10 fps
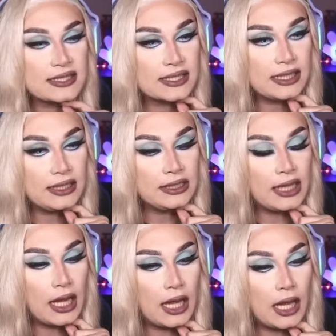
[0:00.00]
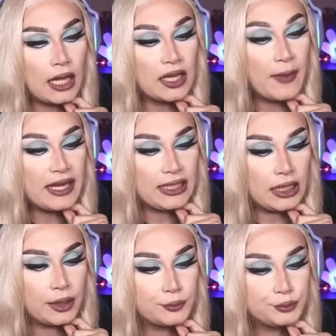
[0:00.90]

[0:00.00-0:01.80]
skin da, da Maria,